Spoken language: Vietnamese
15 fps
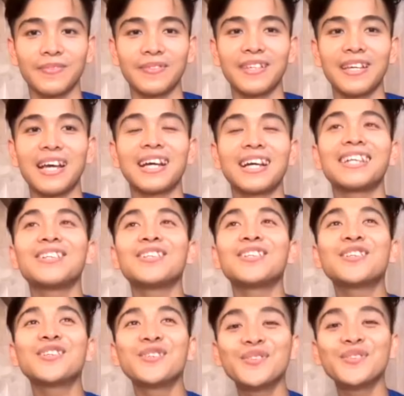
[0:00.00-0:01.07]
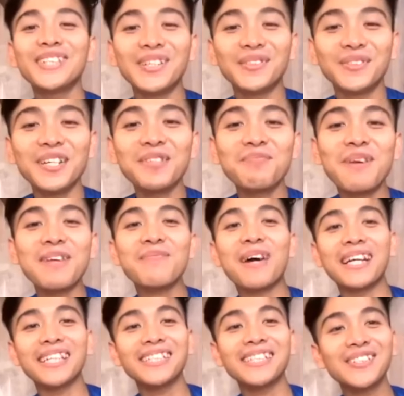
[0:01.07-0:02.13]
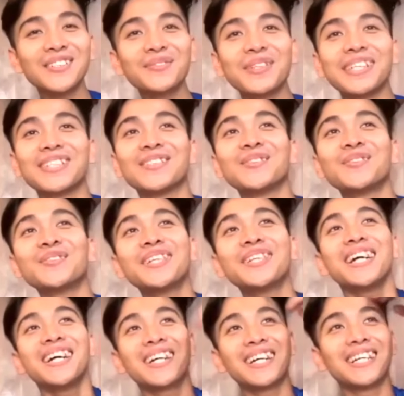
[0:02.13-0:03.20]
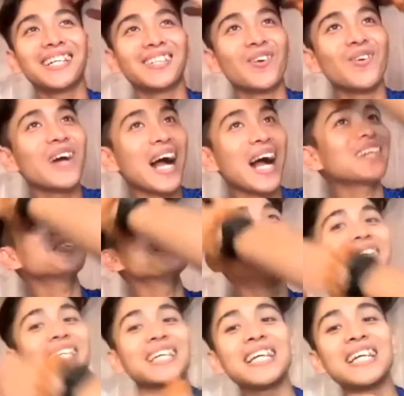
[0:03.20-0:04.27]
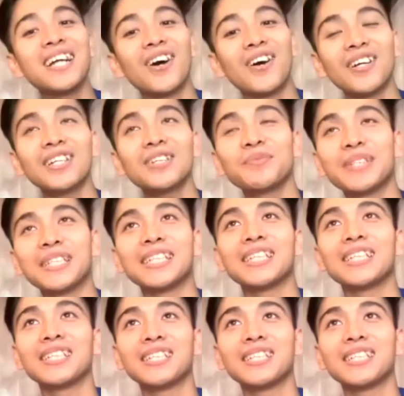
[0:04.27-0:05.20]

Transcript: Dạ, Henry cũng cảm giác may mắn thôi, mình cũng uh, cố gắng bởi vì khi đó là mình